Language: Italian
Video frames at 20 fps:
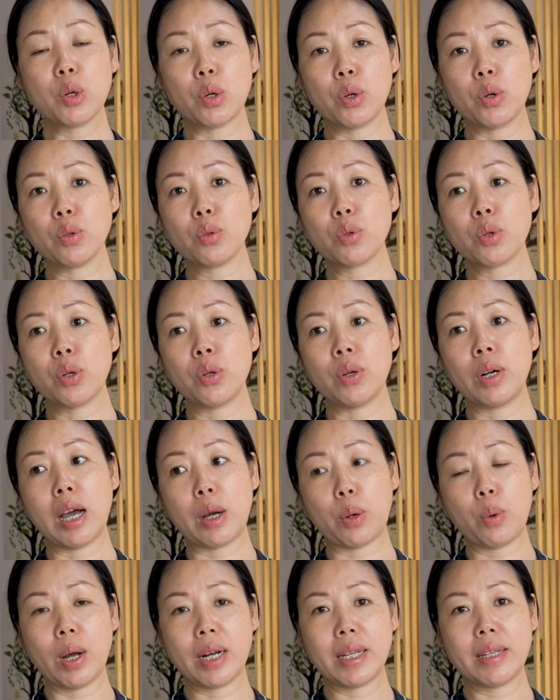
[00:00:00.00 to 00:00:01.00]
conoscono la
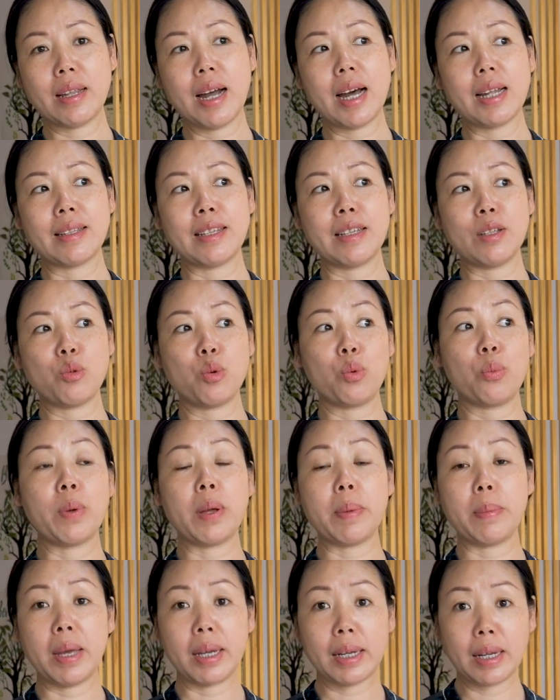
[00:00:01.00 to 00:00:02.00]
qualità di
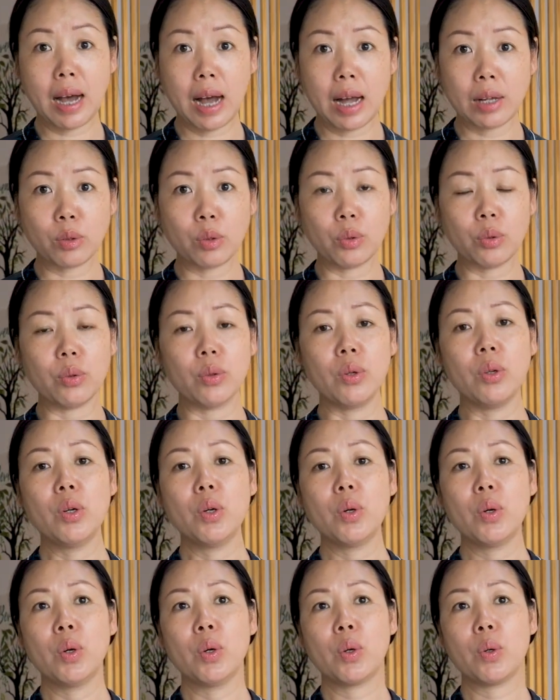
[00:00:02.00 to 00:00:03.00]
supermercato,
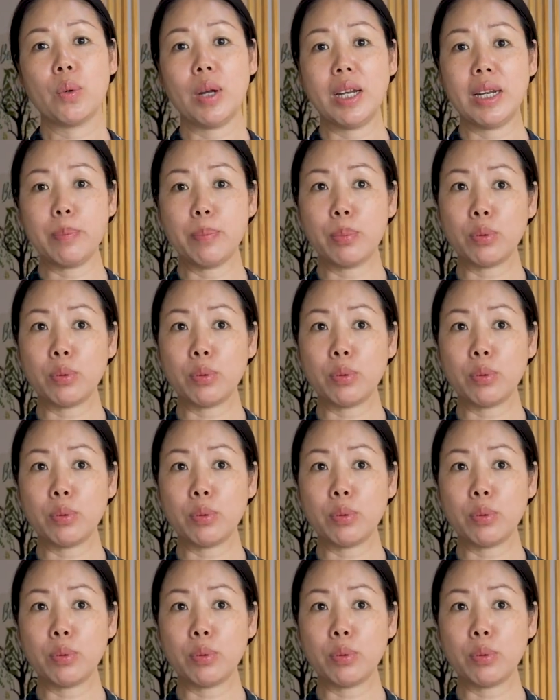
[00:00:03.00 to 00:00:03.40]
quelli